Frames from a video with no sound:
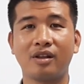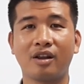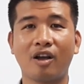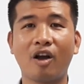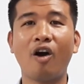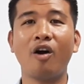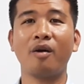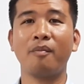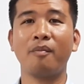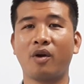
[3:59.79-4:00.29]

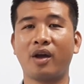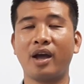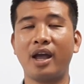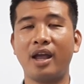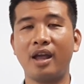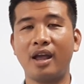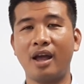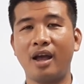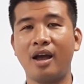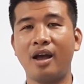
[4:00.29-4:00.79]
có
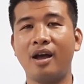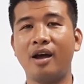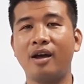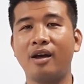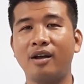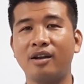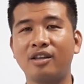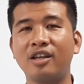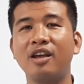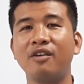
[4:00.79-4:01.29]
cái
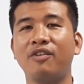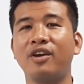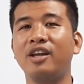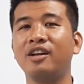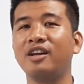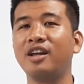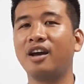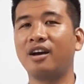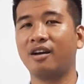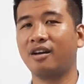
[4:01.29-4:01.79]
à, chi phí
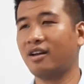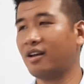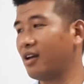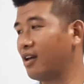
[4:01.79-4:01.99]
riêng